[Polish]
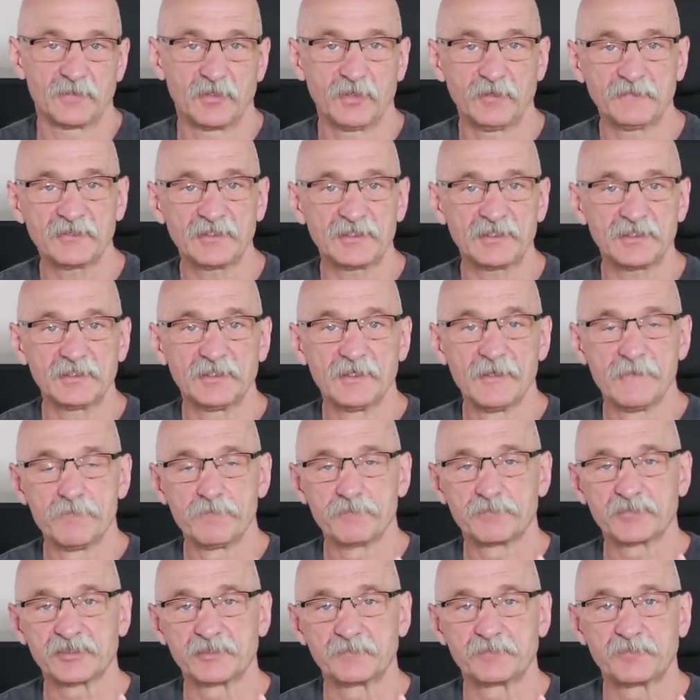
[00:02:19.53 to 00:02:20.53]
Ja wtedy
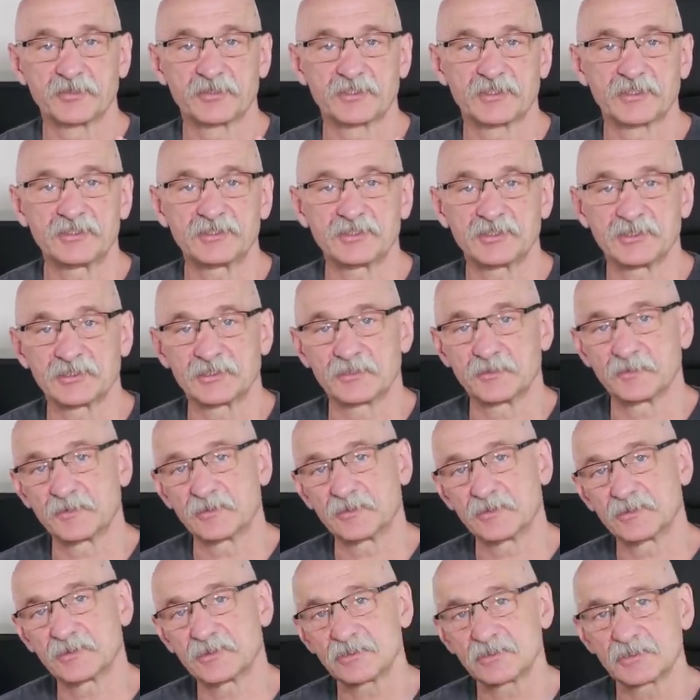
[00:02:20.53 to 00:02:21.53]
przy portrecie
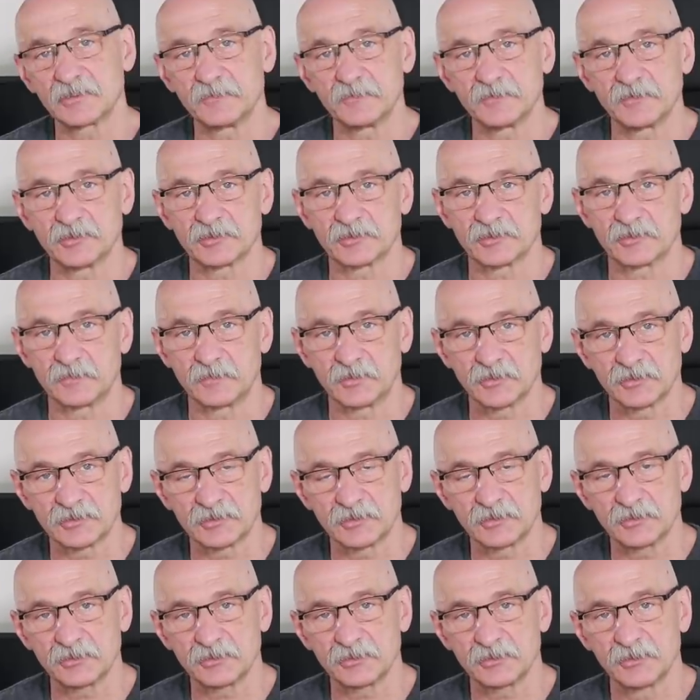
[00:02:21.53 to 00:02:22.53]
zrobię troszeczkę mniejszą
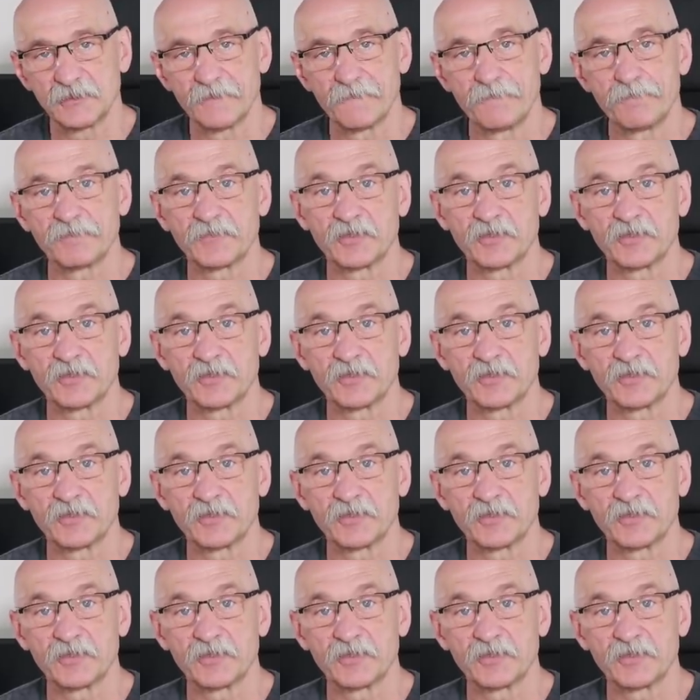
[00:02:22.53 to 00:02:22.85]
ostrość,